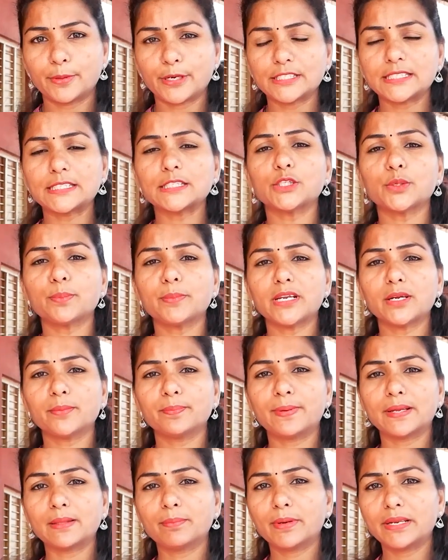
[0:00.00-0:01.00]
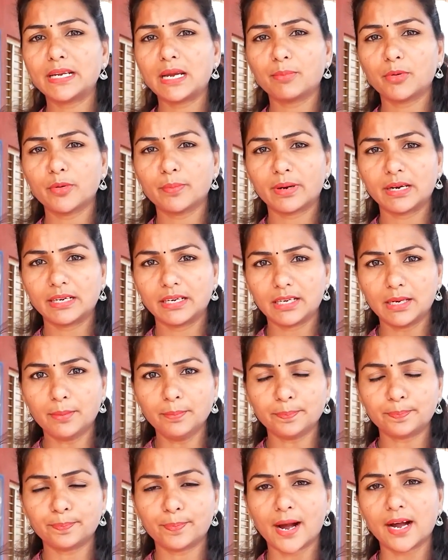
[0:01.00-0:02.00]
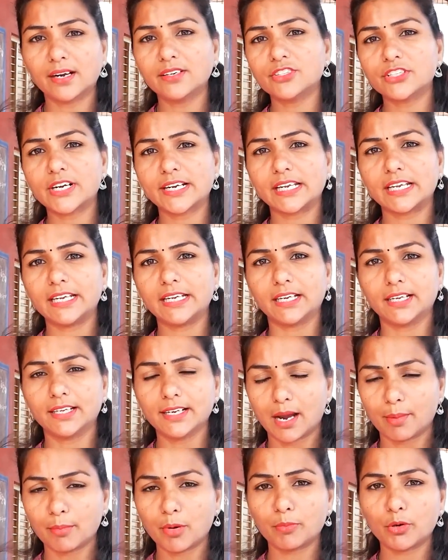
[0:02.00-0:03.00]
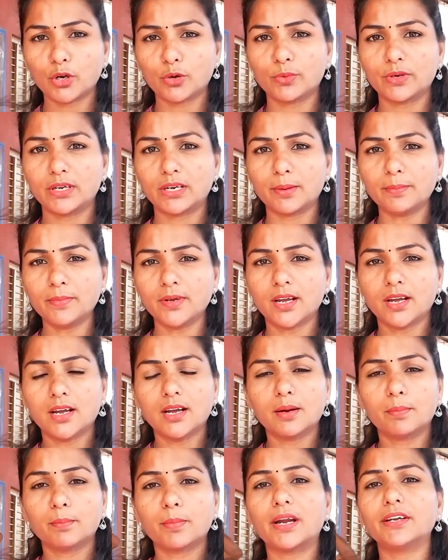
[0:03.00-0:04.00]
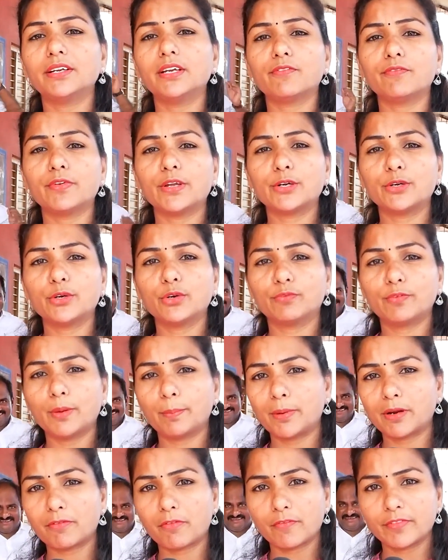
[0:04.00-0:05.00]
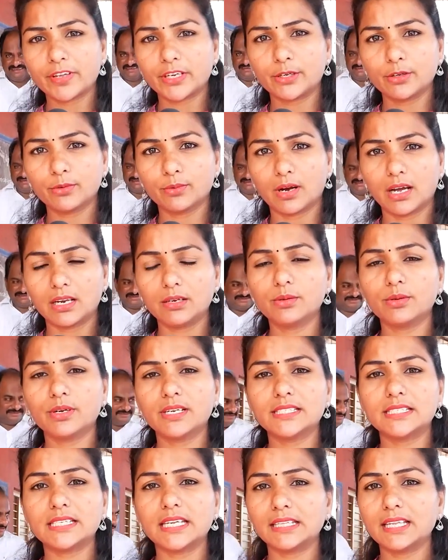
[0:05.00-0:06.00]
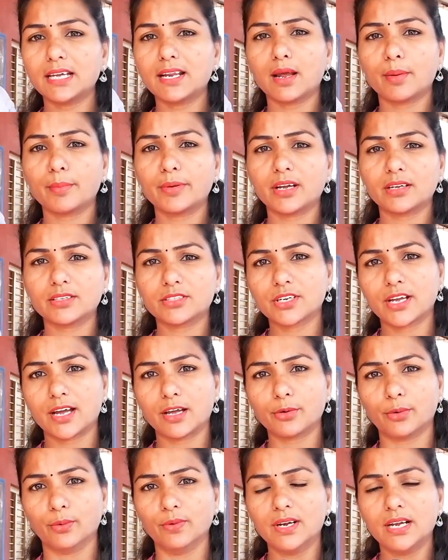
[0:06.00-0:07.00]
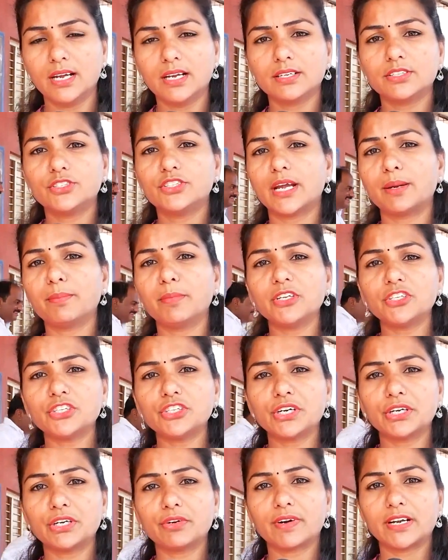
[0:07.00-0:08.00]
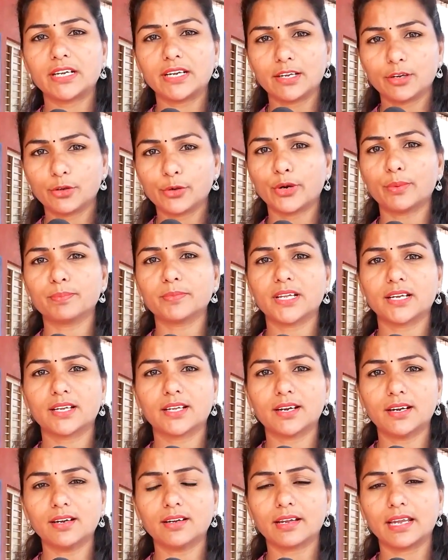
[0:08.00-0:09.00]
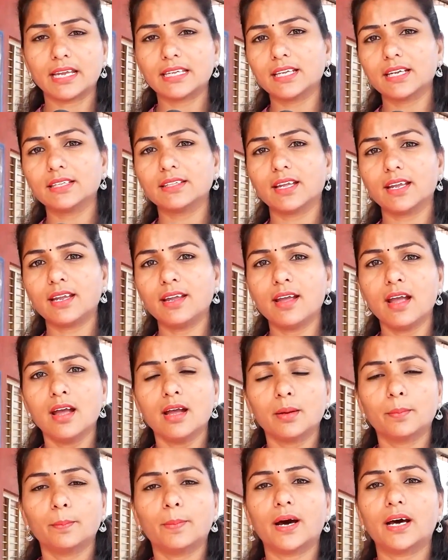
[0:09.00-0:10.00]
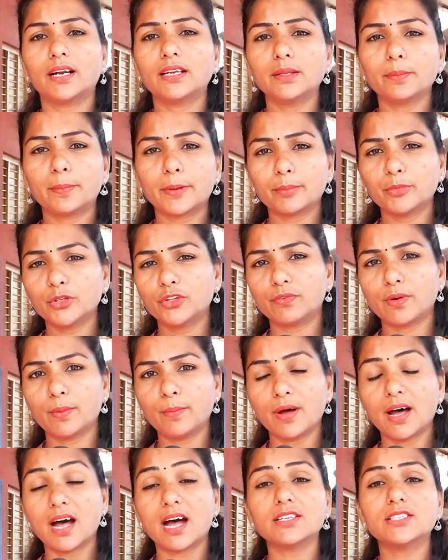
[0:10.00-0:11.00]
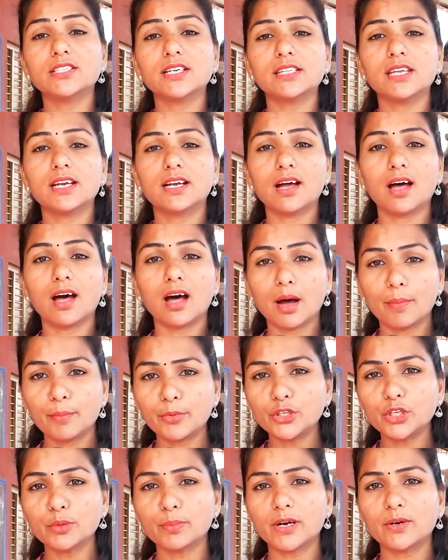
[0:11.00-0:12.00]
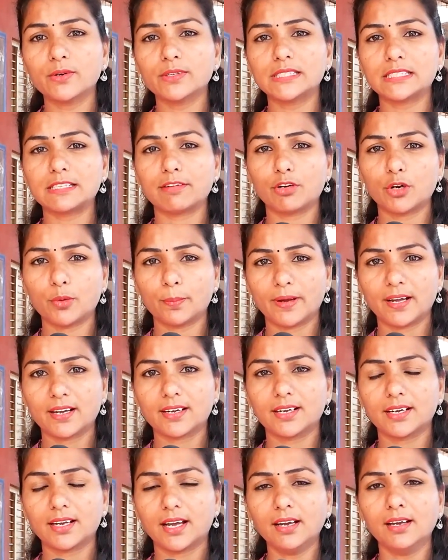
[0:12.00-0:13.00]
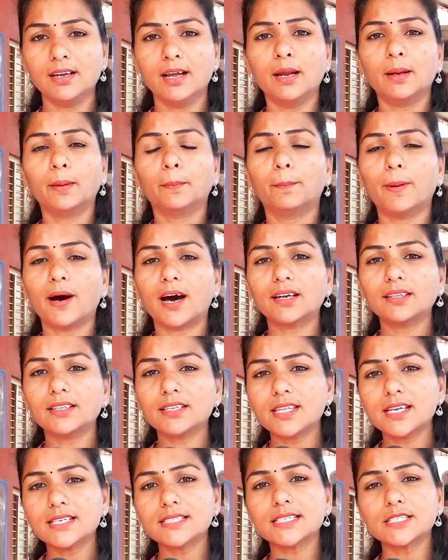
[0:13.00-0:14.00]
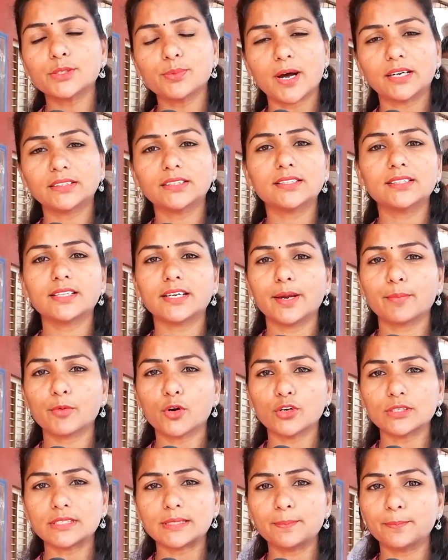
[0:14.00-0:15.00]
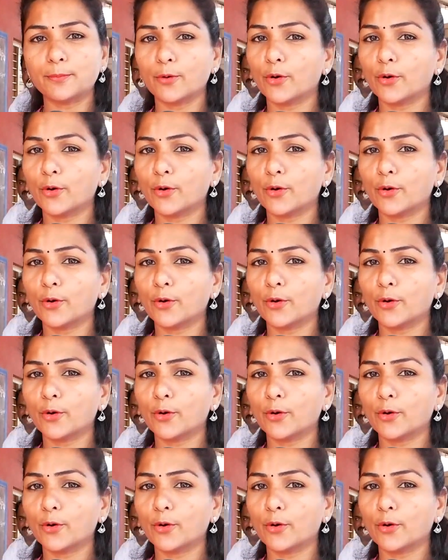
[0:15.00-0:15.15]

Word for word: ప్రస్తుతం మనం పద్మనాభం మండలం పాండ్రంగి గ్రామంలో ఉన్నాం మన్యం వీరుడు విప్లవ వీరుడు అల్లూరి సీతారామరాజు గారు జన్మించినటువంటి గృహం దగ్గర ఏదైతే భారత ప్రభుత్వం ఆజాదిక అమృత మహోత్సవలో భాగంగా భారతదేశ స్వాతంత్ర్యం కోసం